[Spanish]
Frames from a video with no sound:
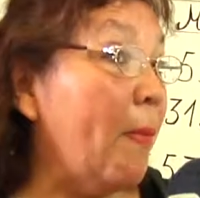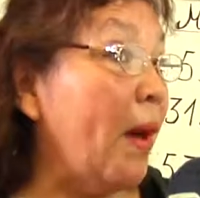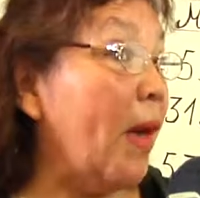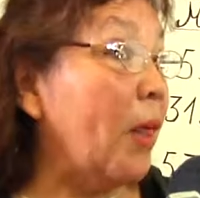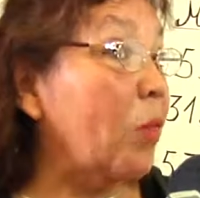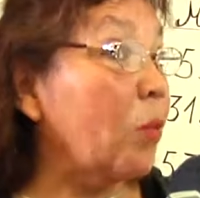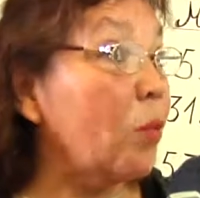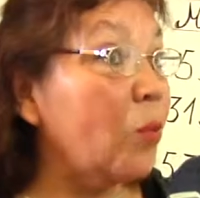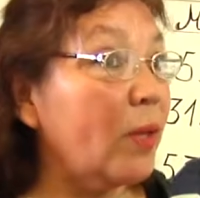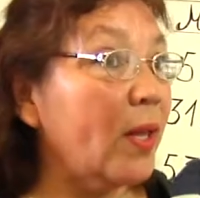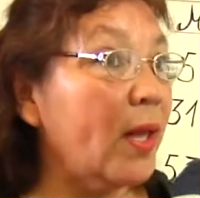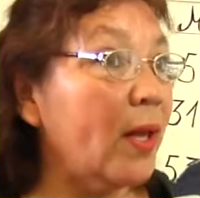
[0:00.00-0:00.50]

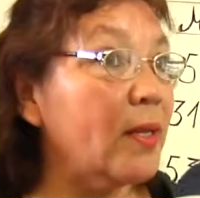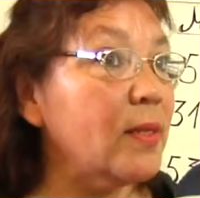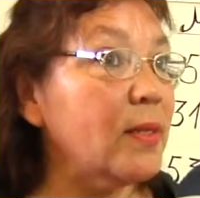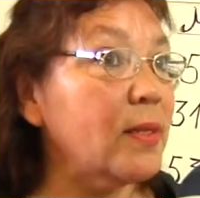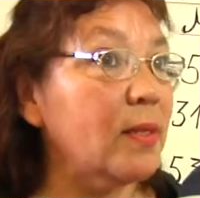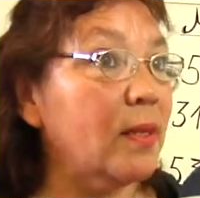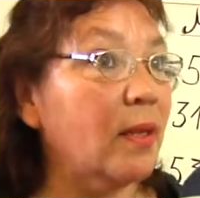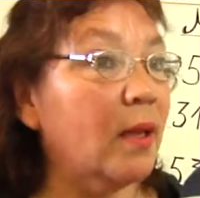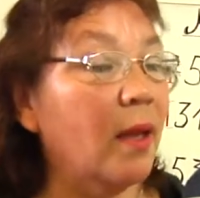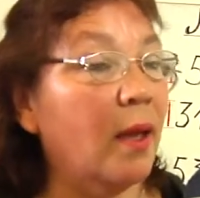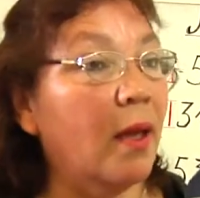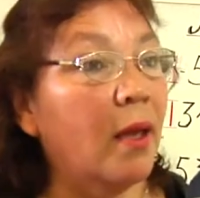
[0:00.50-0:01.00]

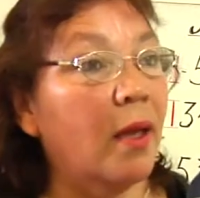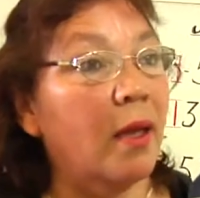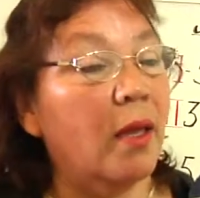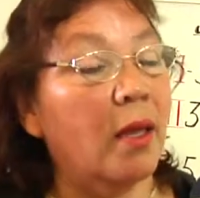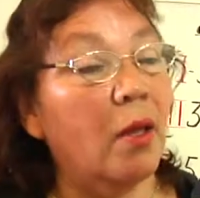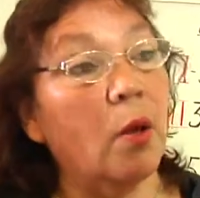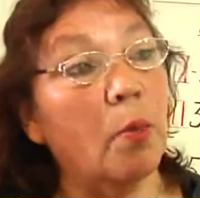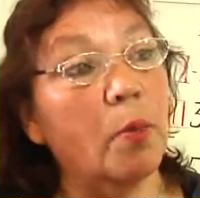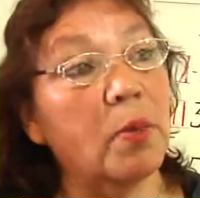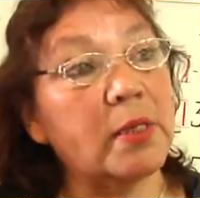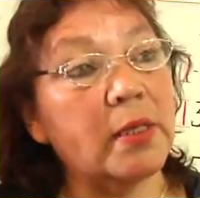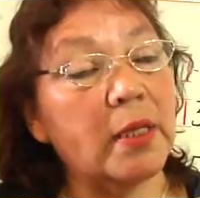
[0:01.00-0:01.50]
maduras
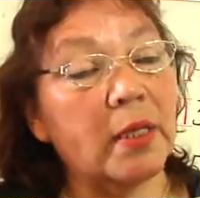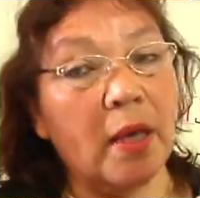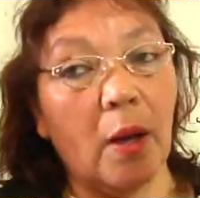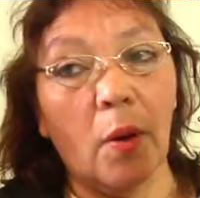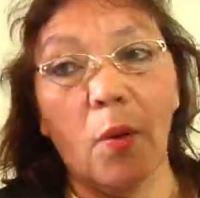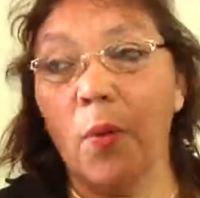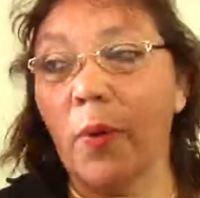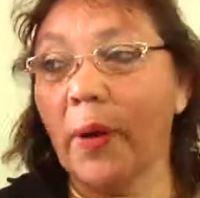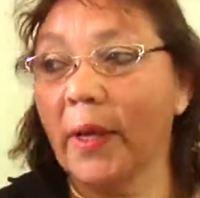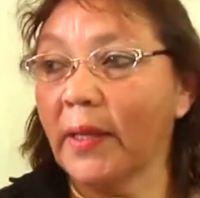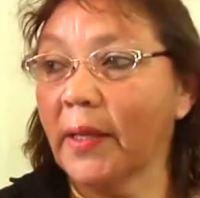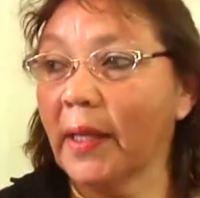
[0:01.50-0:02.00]
y como se
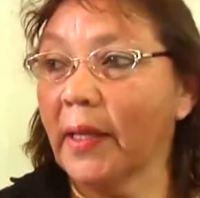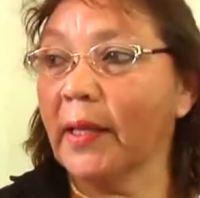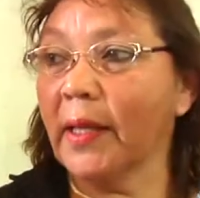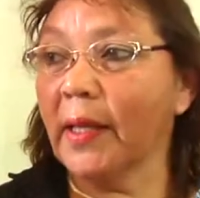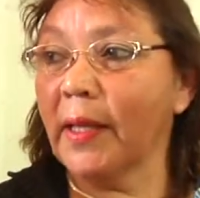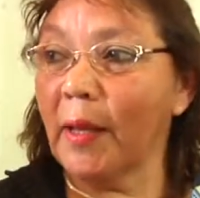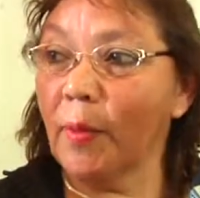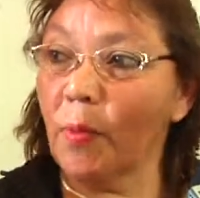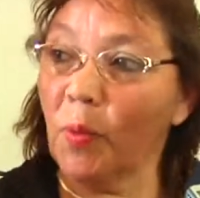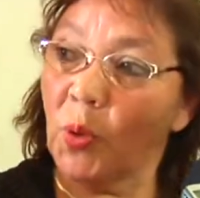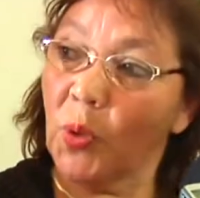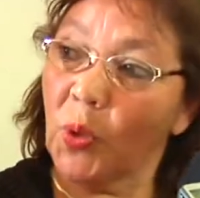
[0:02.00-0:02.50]
dan cuenta
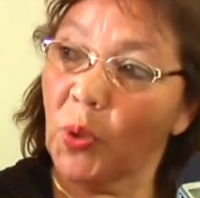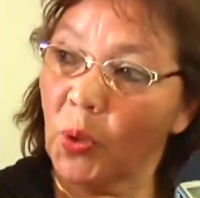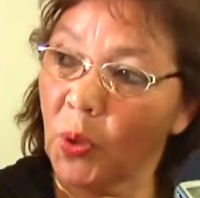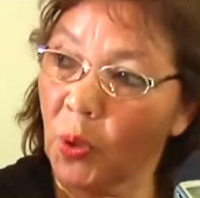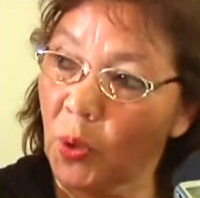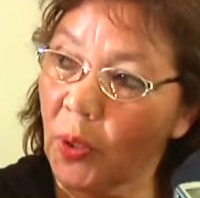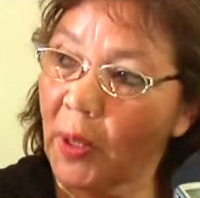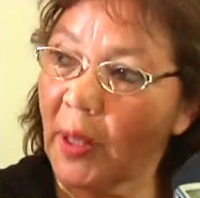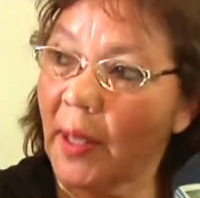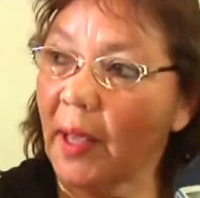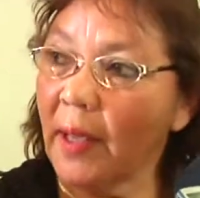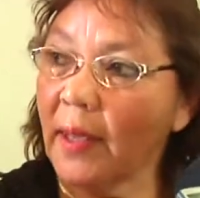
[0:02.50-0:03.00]
tenemos
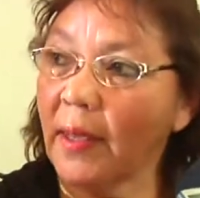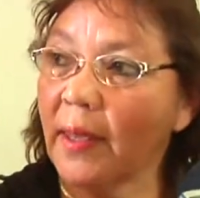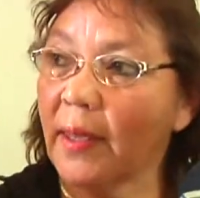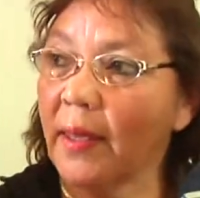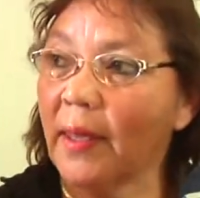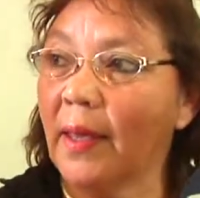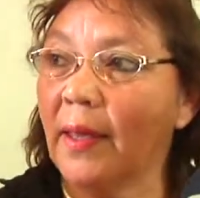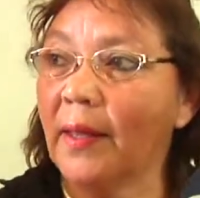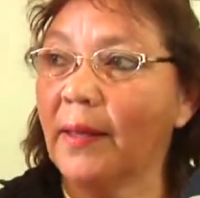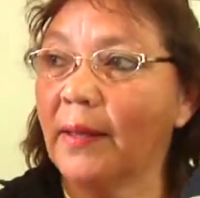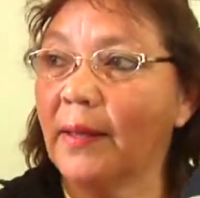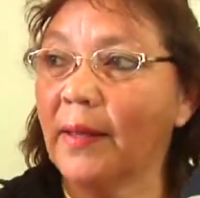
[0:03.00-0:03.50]
Lola,
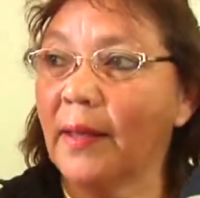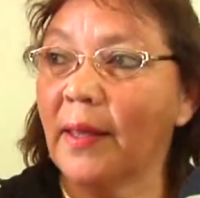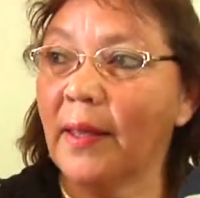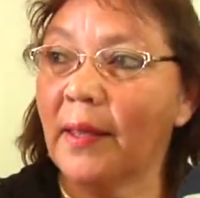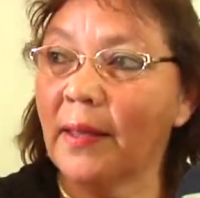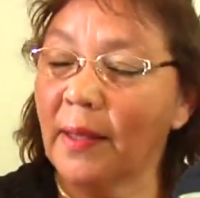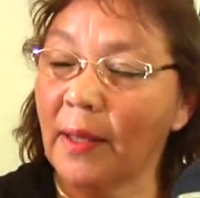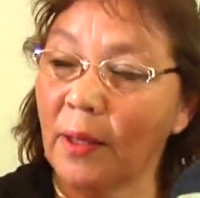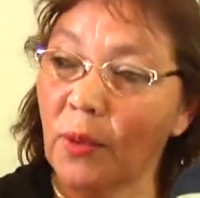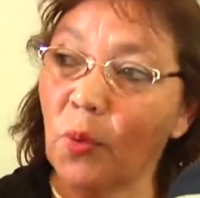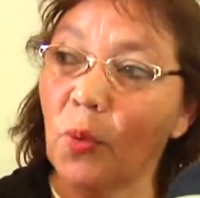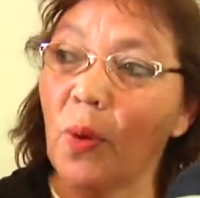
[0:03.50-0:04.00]

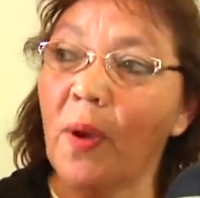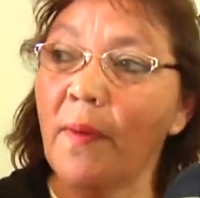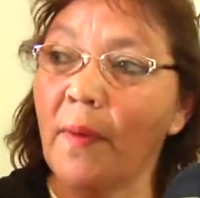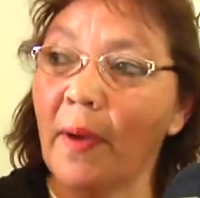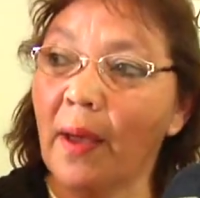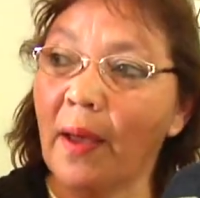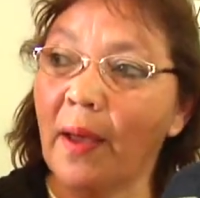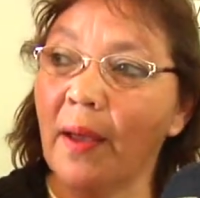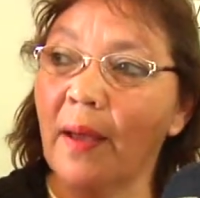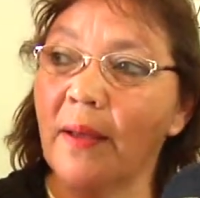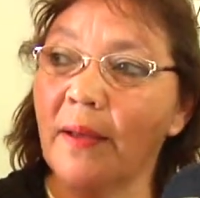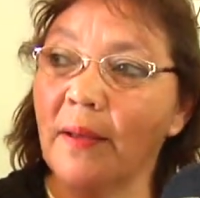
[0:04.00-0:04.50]
gente de
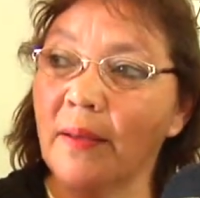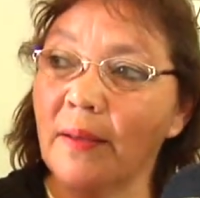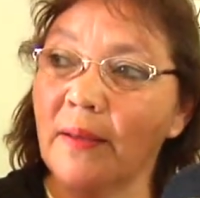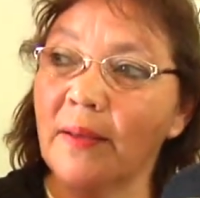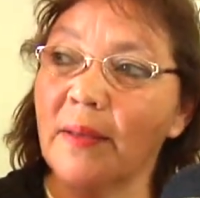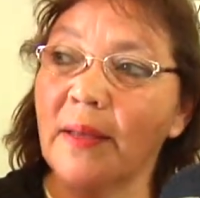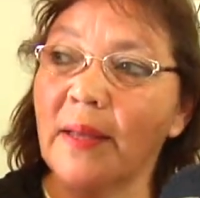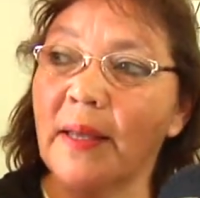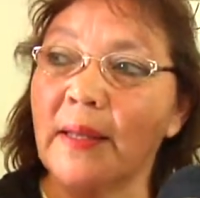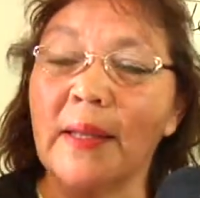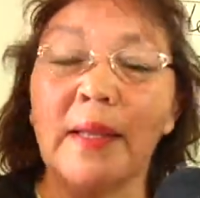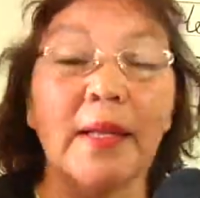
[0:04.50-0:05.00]
nueva
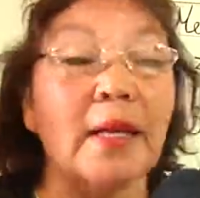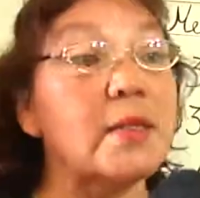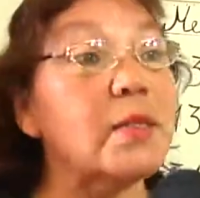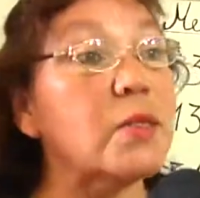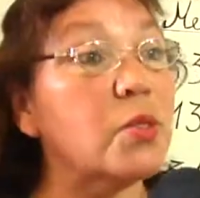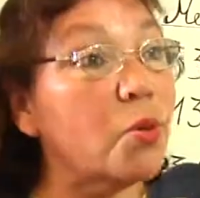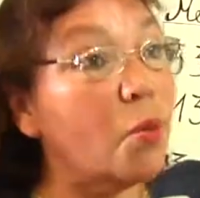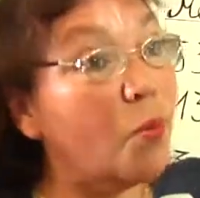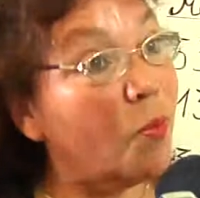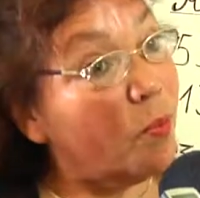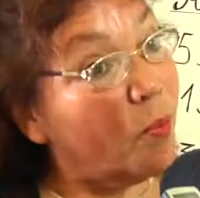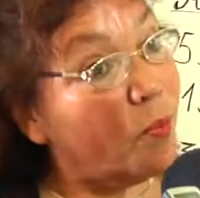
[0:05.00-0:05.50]

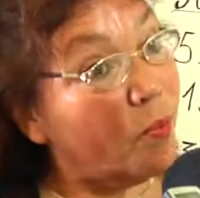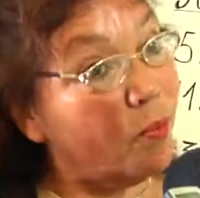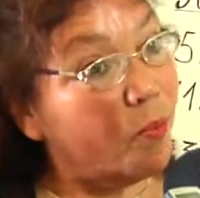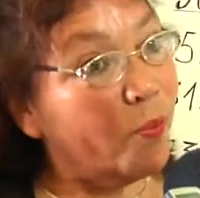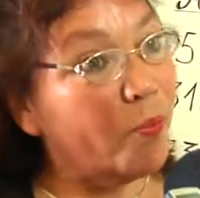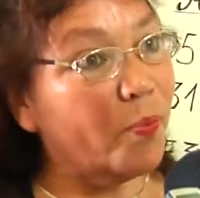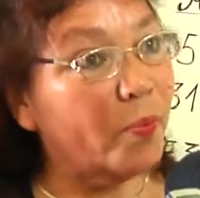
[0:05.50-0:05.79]
generación,